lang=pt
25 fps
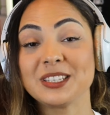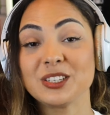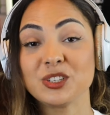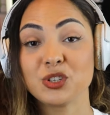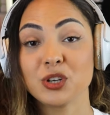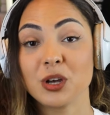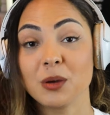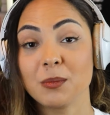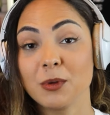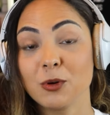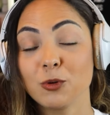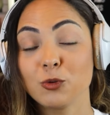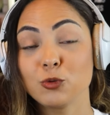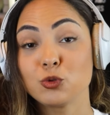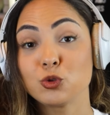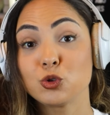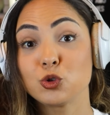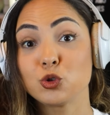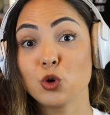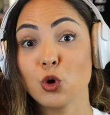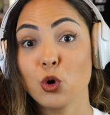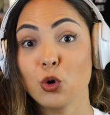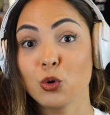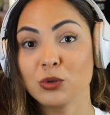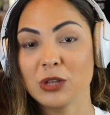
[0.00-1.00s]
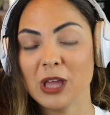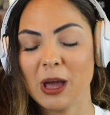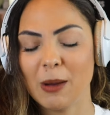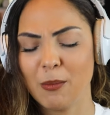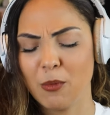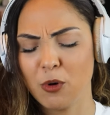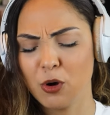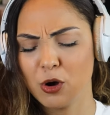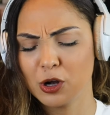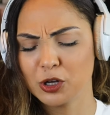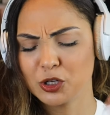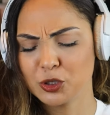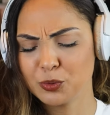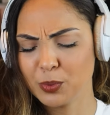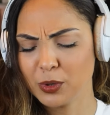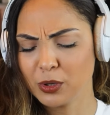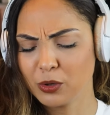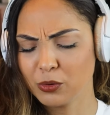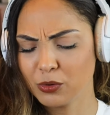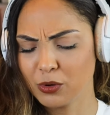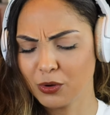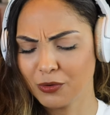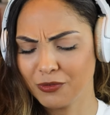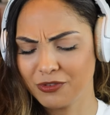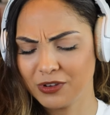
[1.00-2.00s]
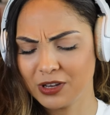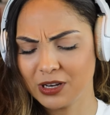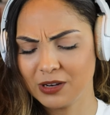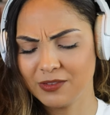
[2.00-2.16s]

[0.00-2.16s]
se chama O Jogo da Morte, pelo que eu vi,